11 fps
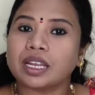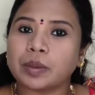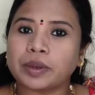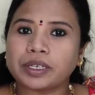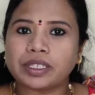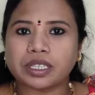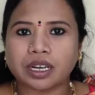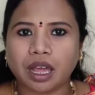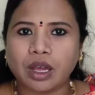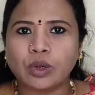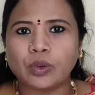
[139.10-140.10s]
நமக்கு அந்த
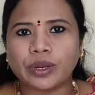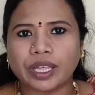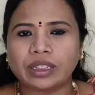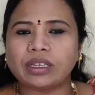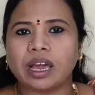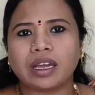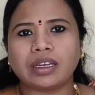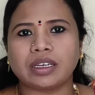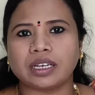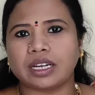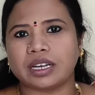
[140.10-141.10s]
ராகுவுடைய
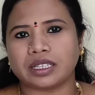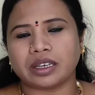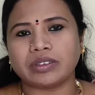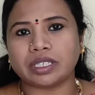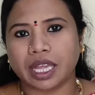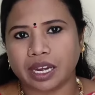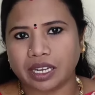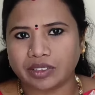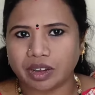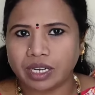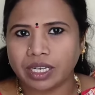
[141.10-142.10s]
தாக்கங்கள் அதாவது
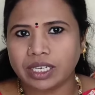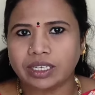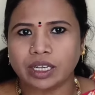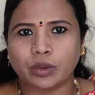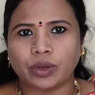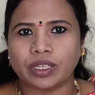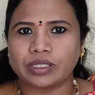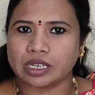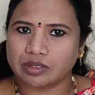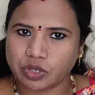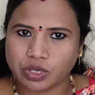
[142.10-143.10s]
நெகட்டிவான இருக்கக்கூடிய
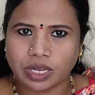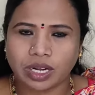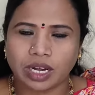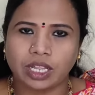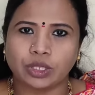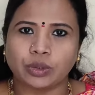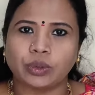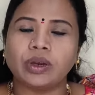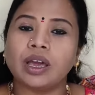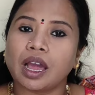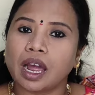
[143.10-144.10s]
சில விஷயங்கள்
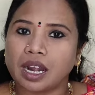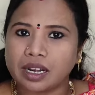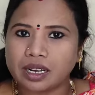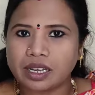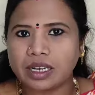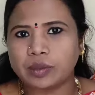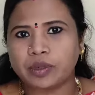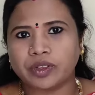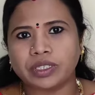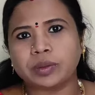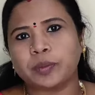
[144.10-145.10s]
எல்லாத்தையும் அழகாக
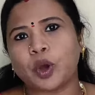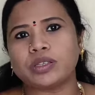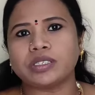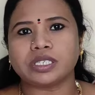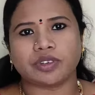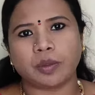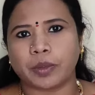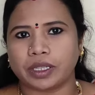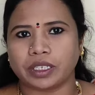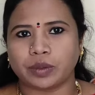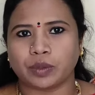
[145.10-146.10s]
நம்ம வந்து பாசிட்டிவாக
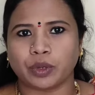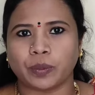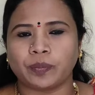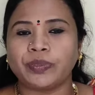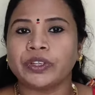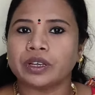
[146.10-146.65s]
மாற்றிக்க முடியும்